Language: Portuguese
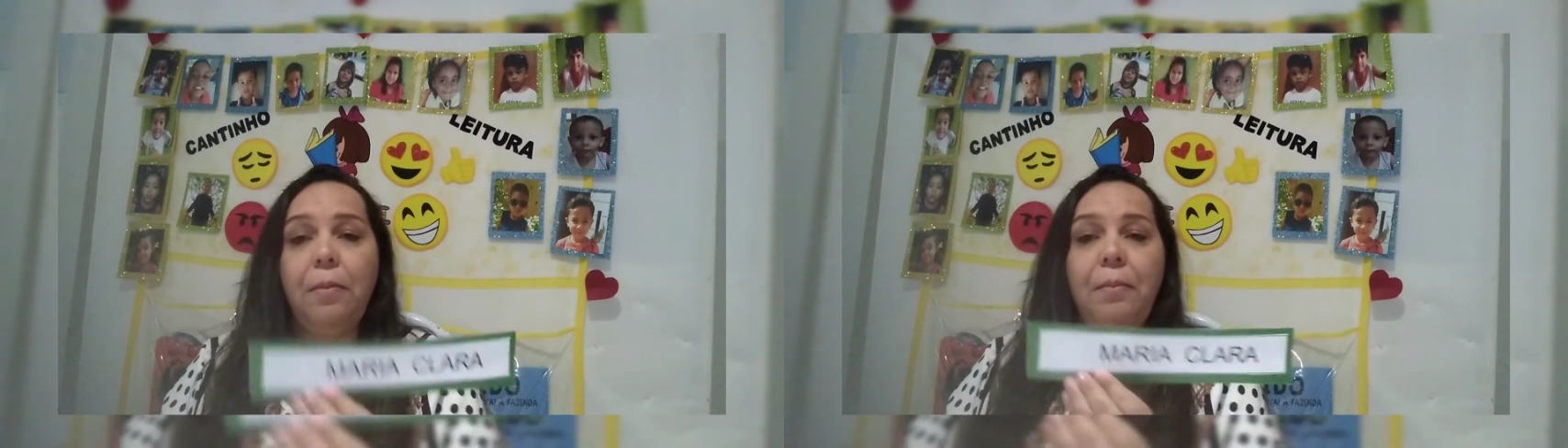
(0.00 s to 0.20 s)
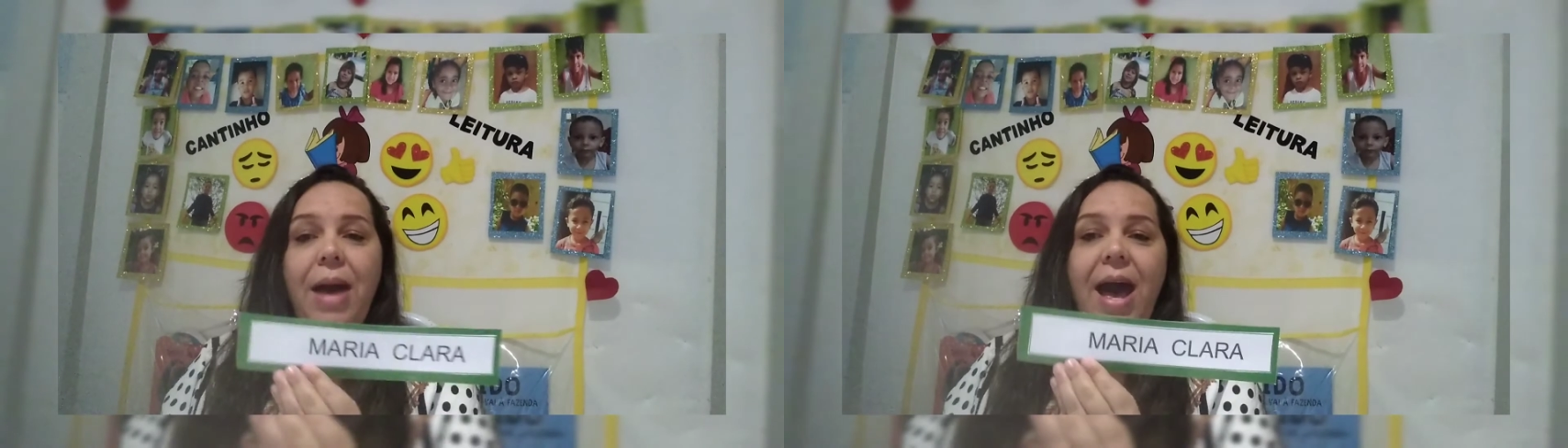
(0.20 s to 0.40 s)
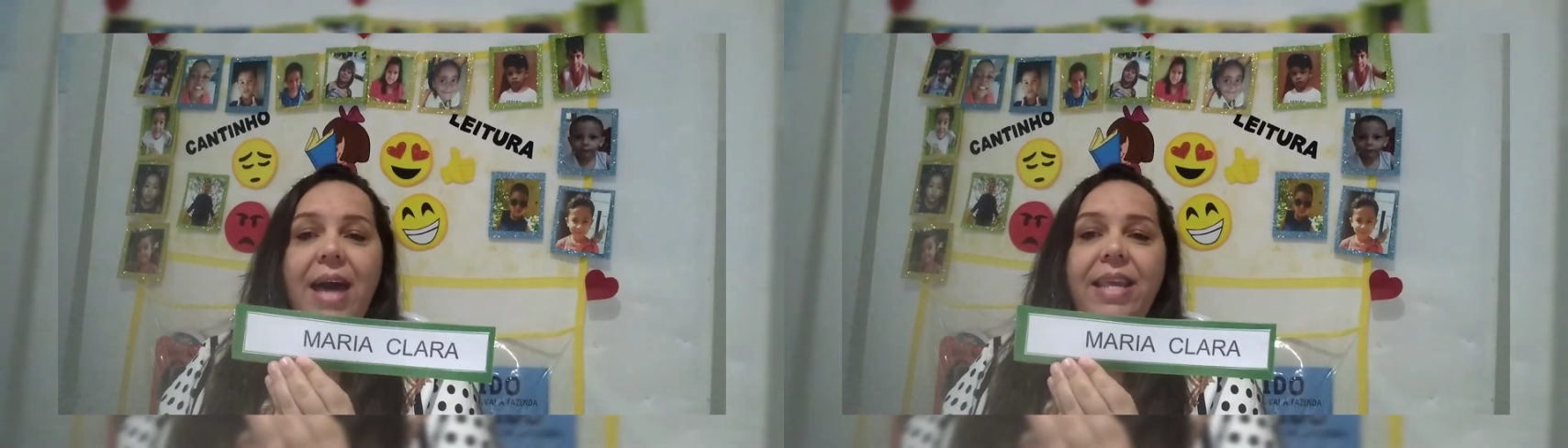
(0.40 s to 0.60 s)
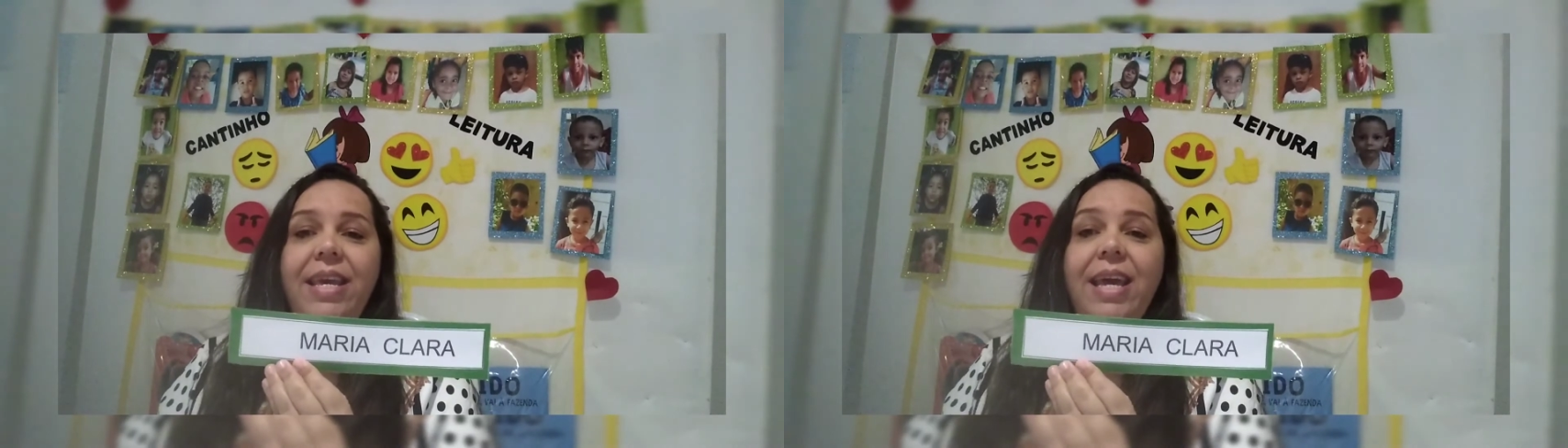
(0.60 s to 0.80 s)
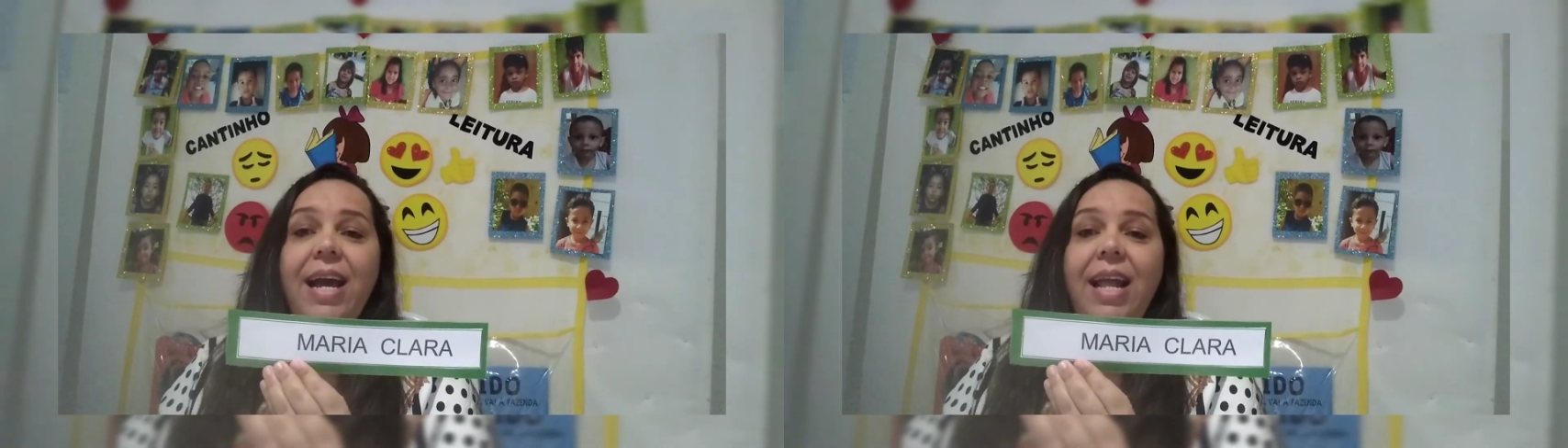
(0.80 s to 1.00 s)

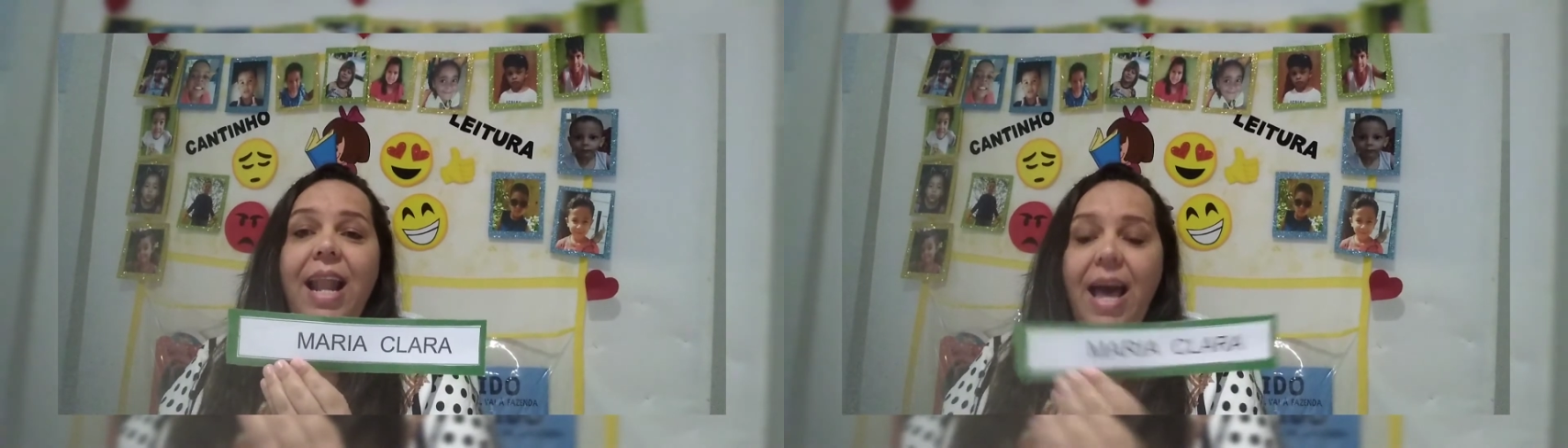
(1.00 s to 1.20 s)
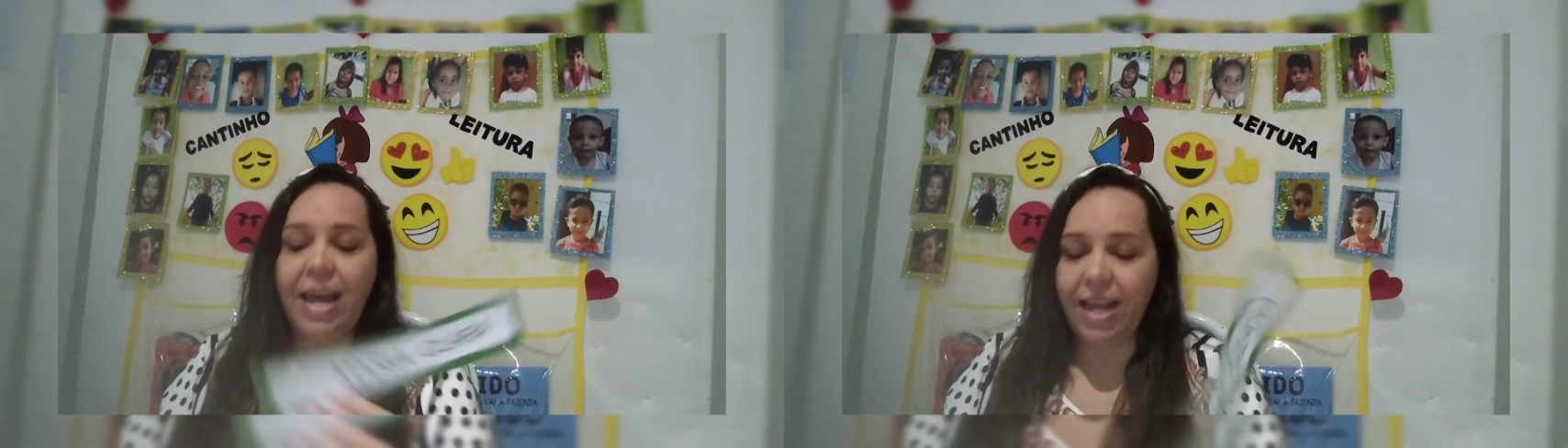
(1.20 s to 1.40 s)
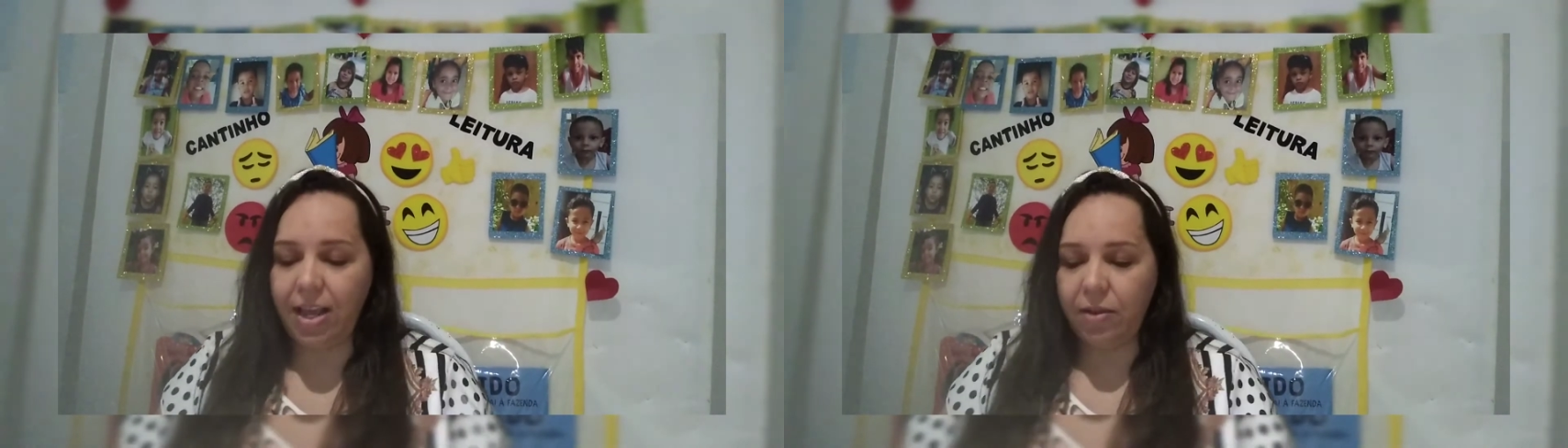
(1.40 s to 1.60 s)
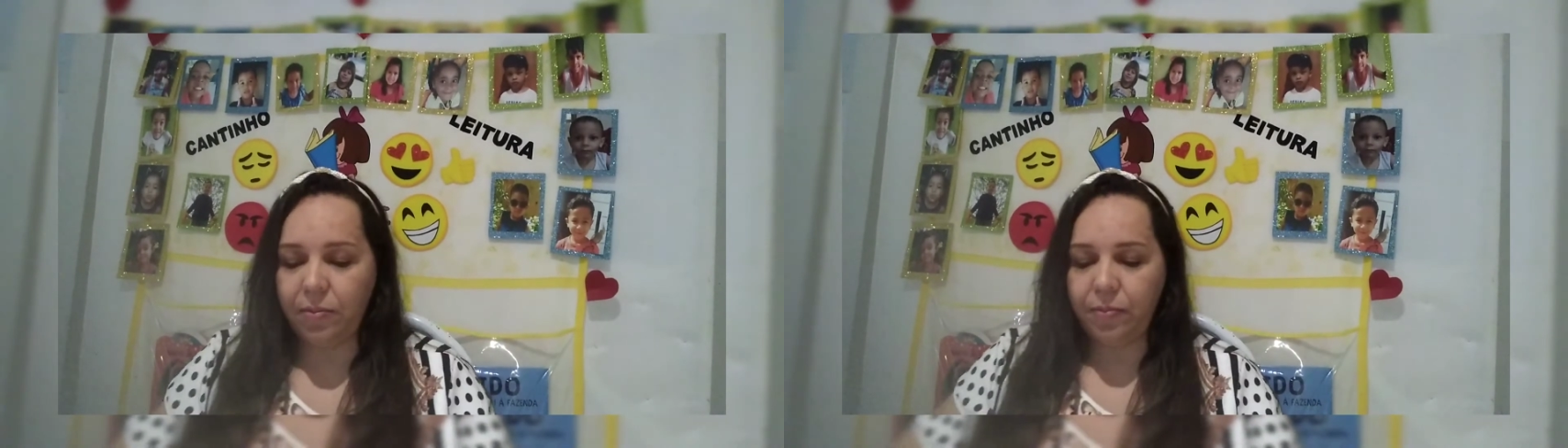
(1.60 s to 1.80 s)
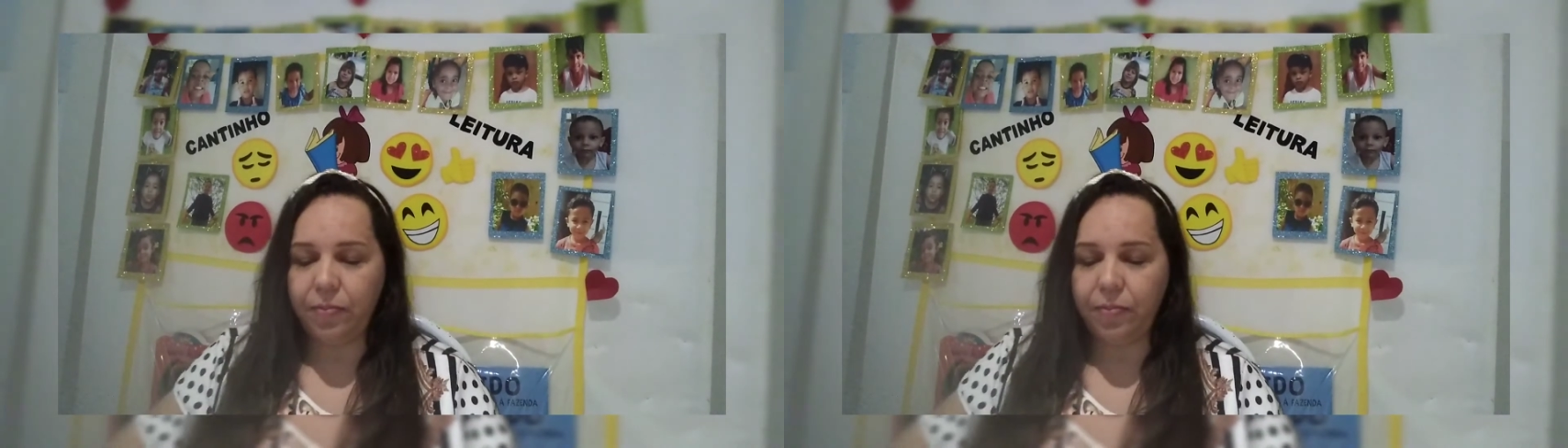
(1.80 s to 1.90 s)
Maria Clara